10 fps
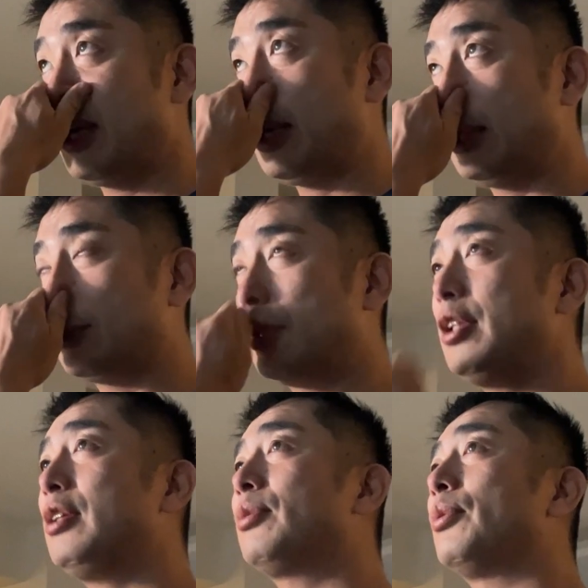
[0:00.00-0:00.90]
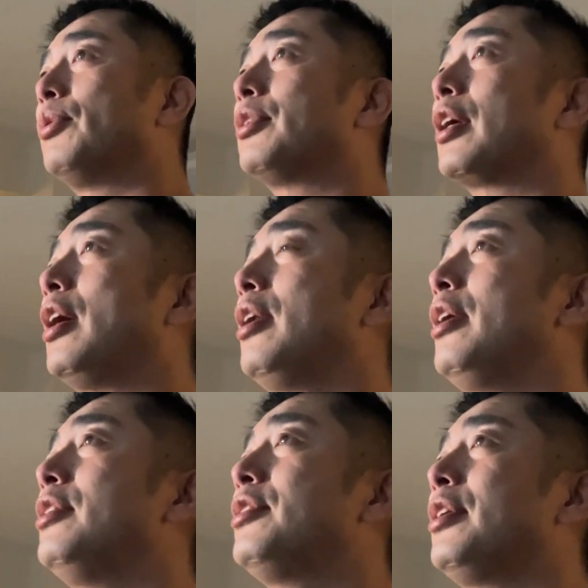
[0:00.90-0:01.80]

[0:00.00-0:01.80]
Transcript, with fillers: えーと、筋肉と脳って関連し